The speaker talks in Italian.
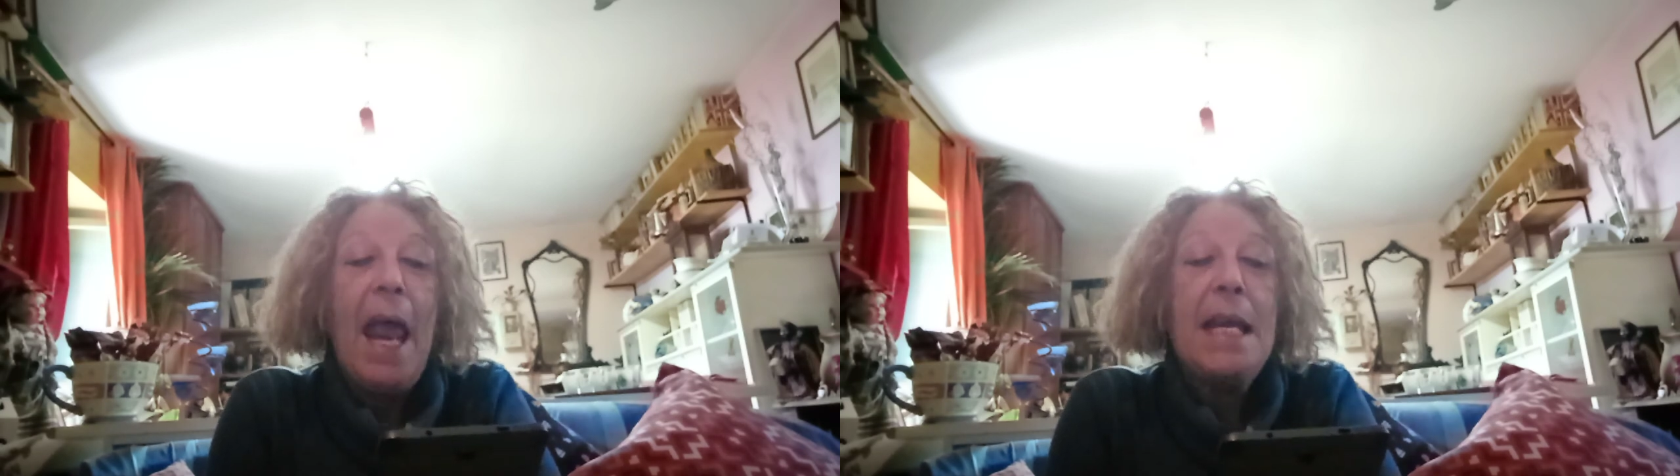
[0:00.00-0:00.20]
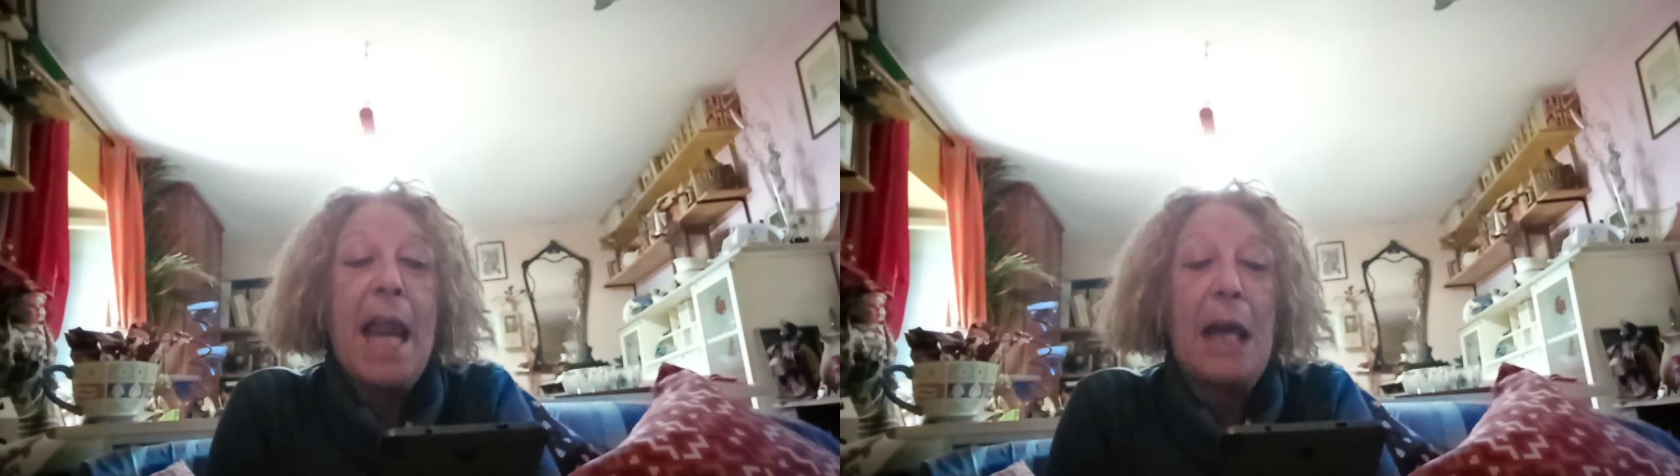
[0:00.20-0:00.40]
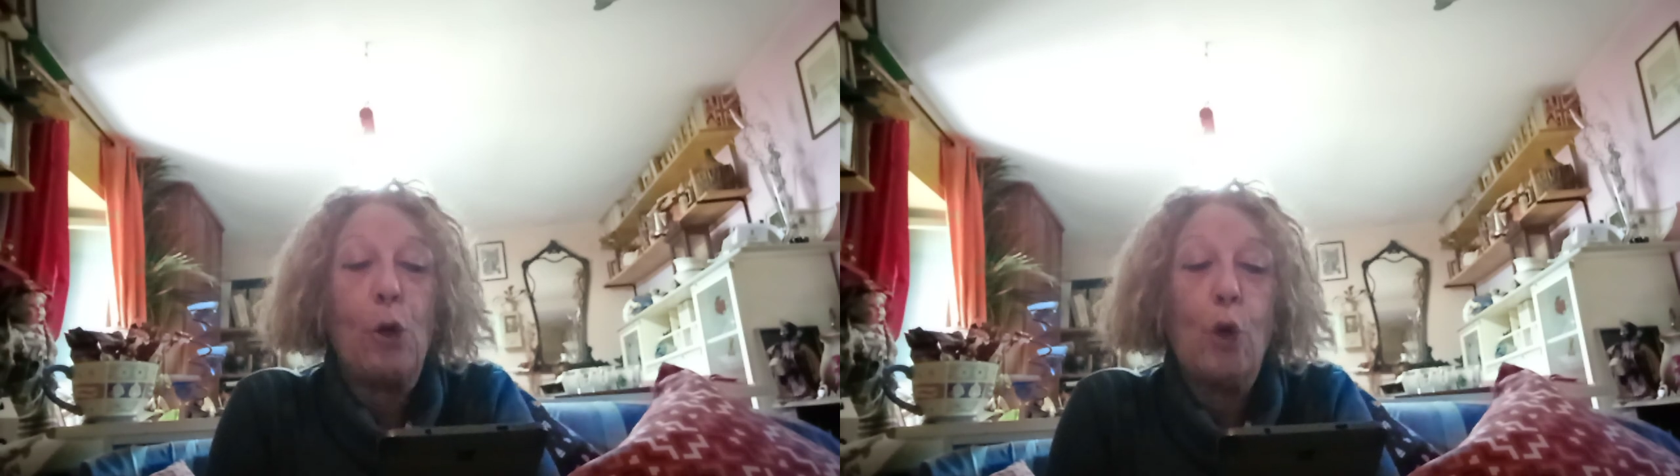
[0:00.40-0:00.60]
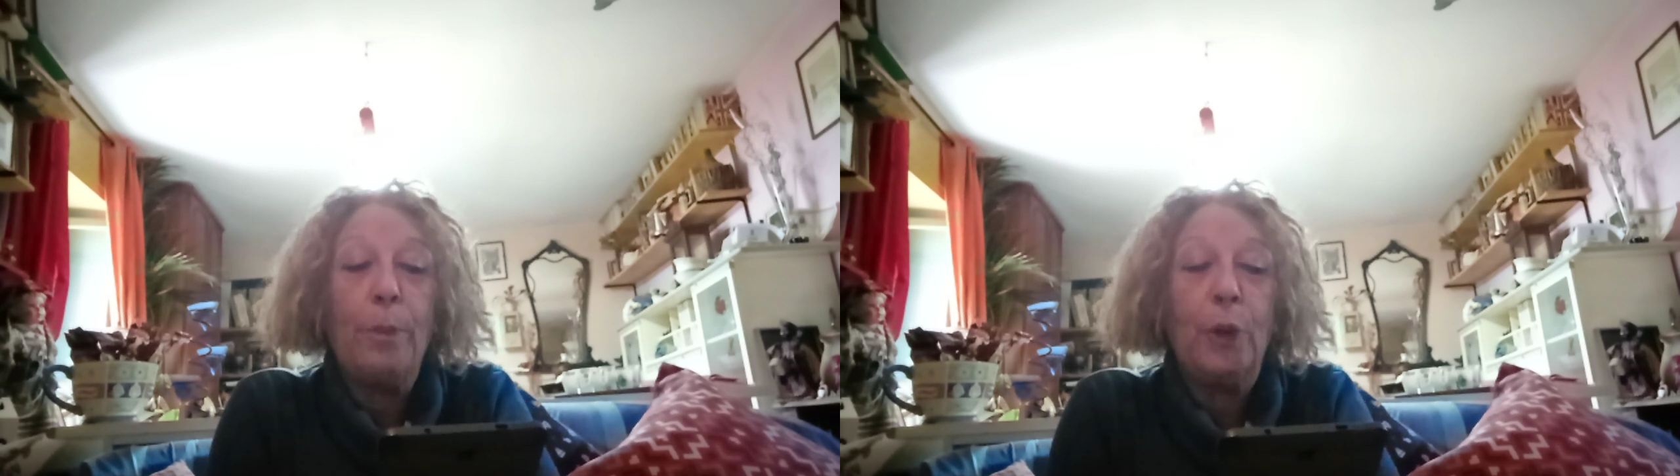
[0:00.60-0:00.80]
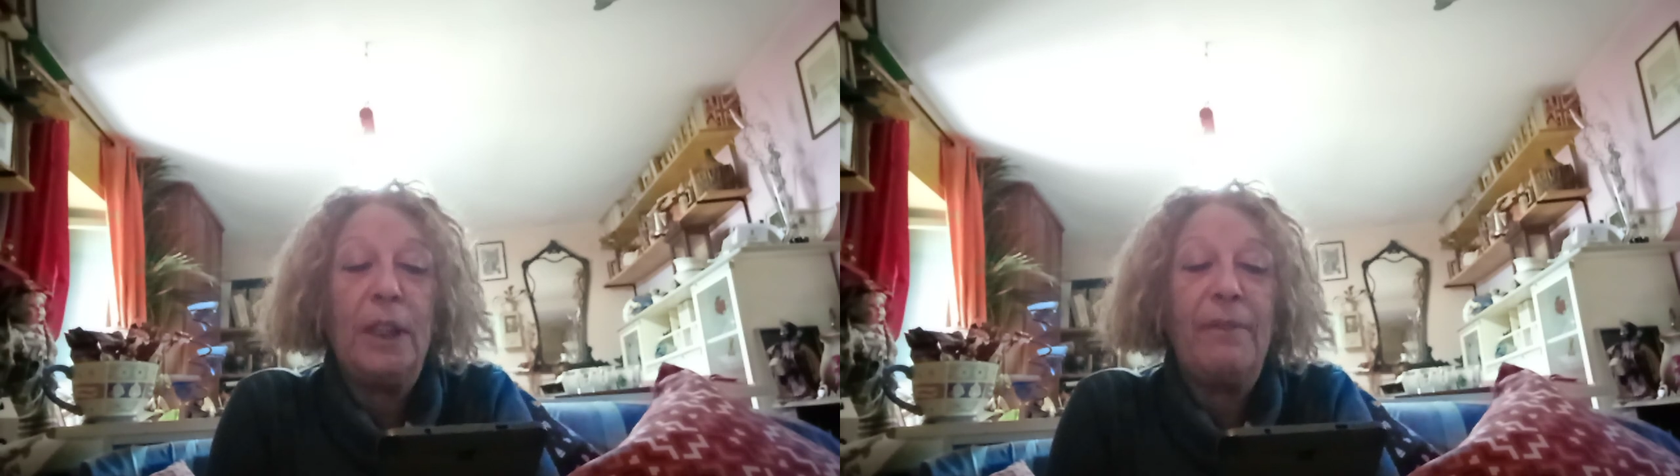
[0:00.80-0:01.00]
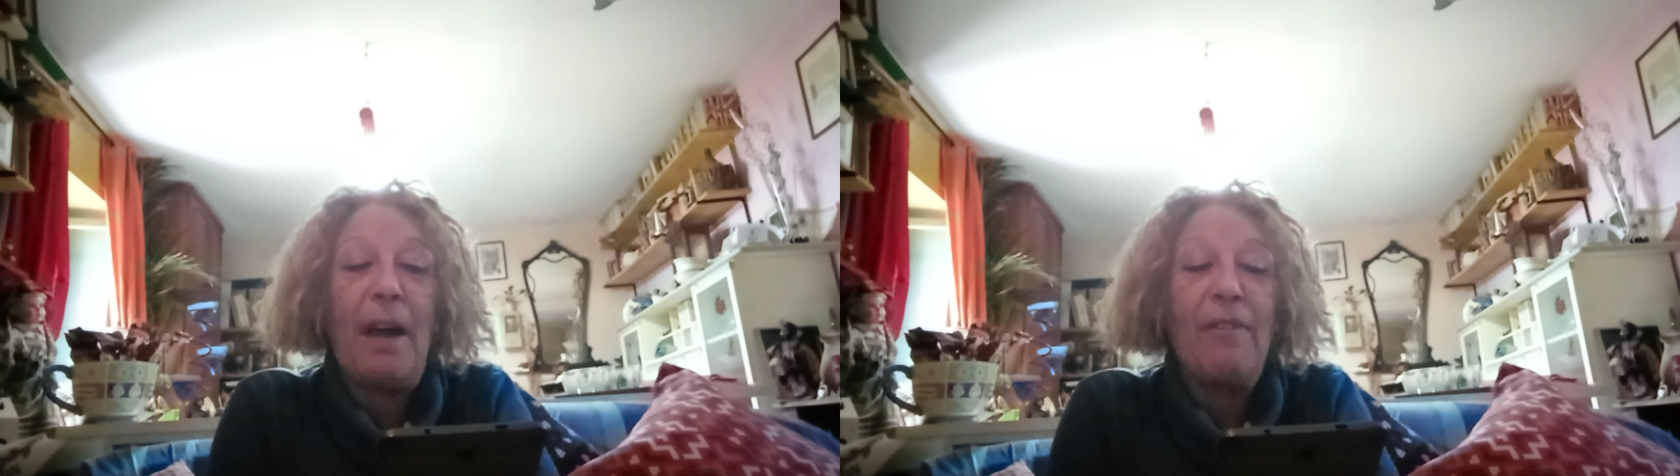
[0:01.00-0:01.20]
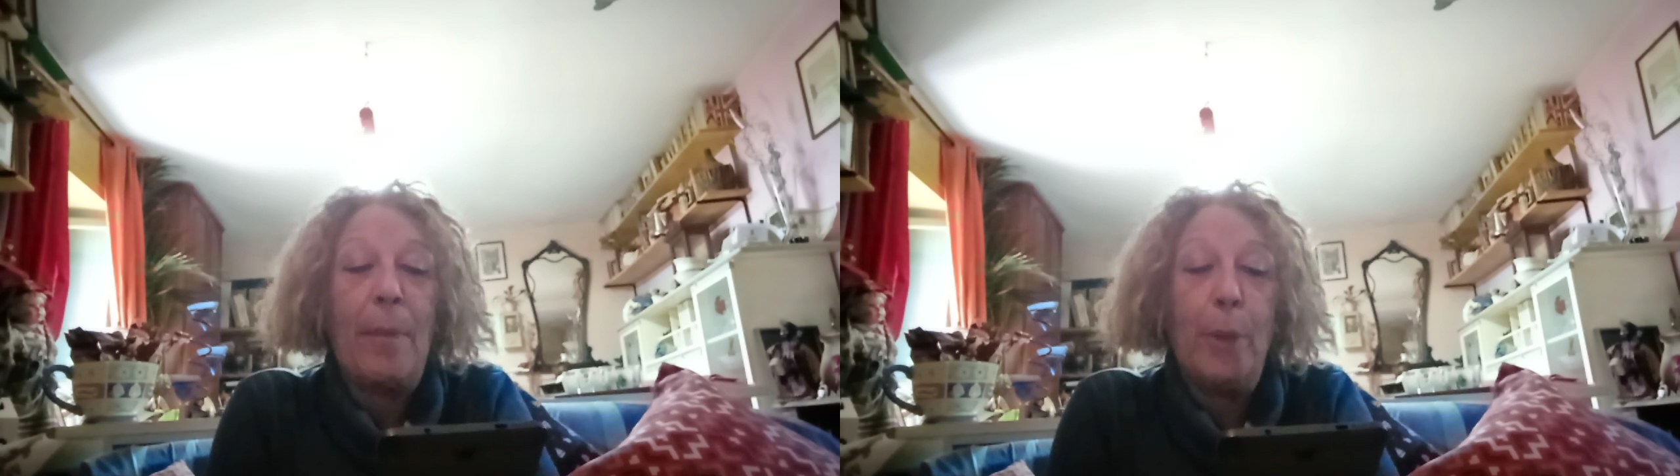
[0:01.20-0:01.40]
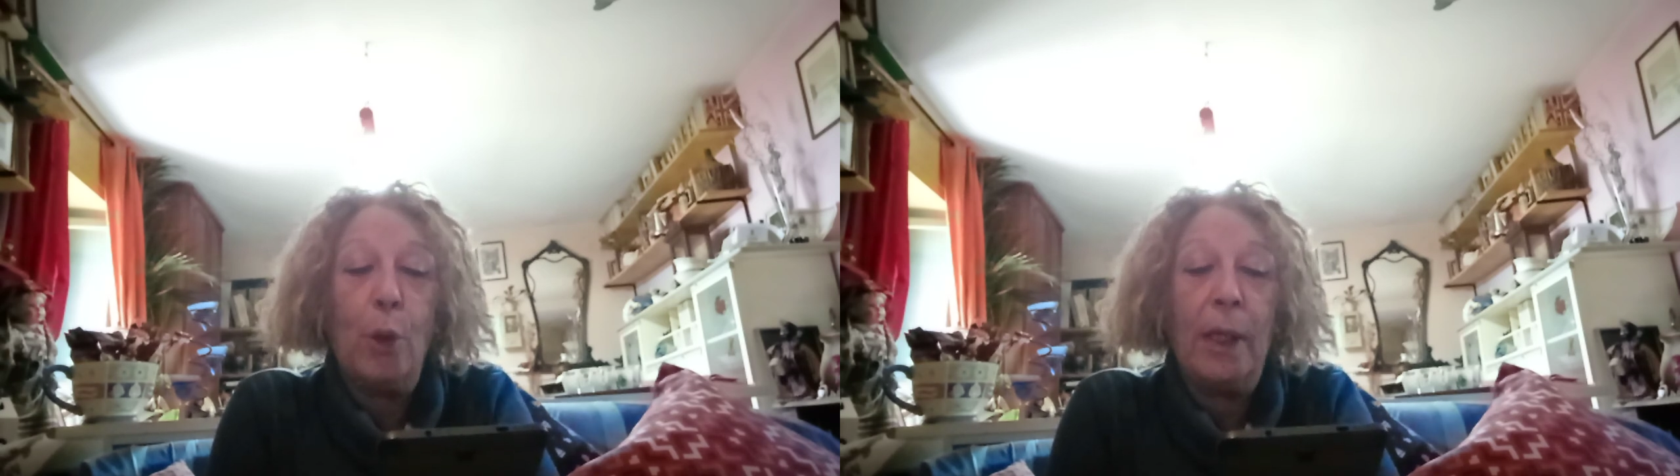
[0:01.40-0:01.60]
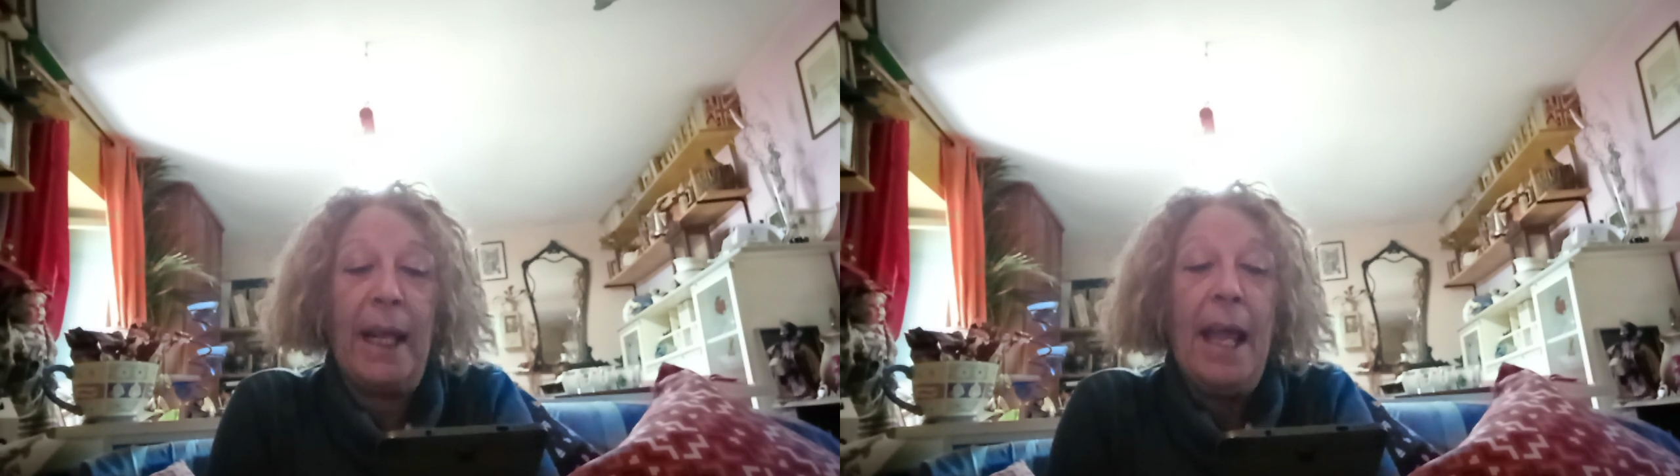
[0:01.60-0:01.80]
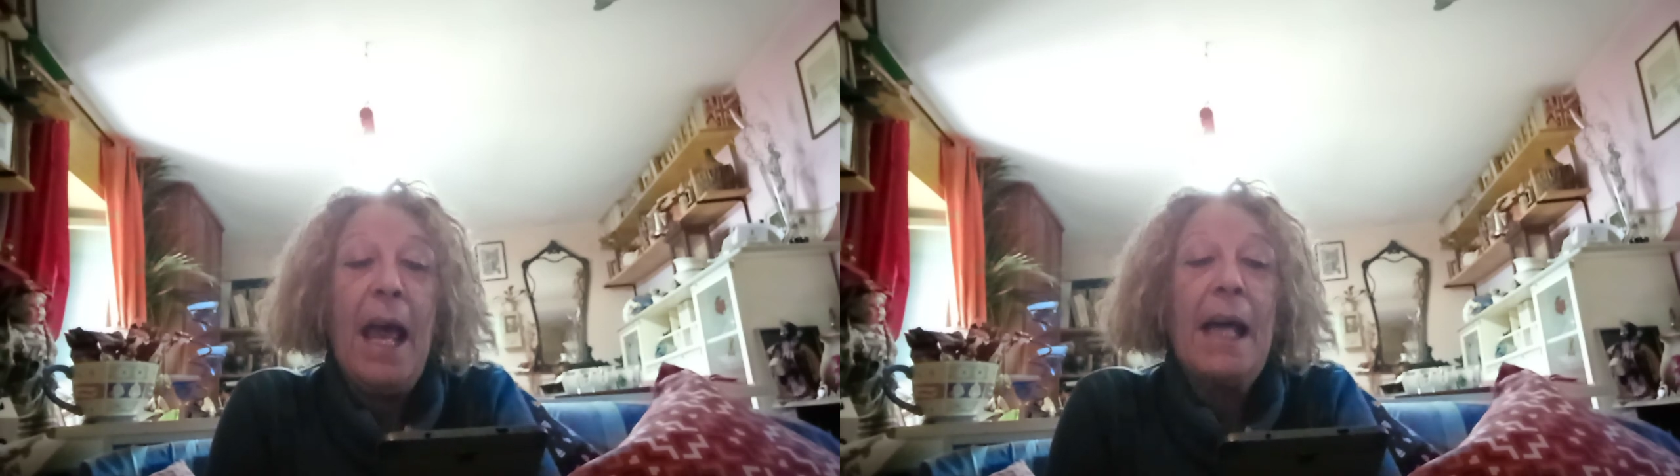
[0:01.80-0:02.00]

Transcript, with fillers: La locomotiva a vapore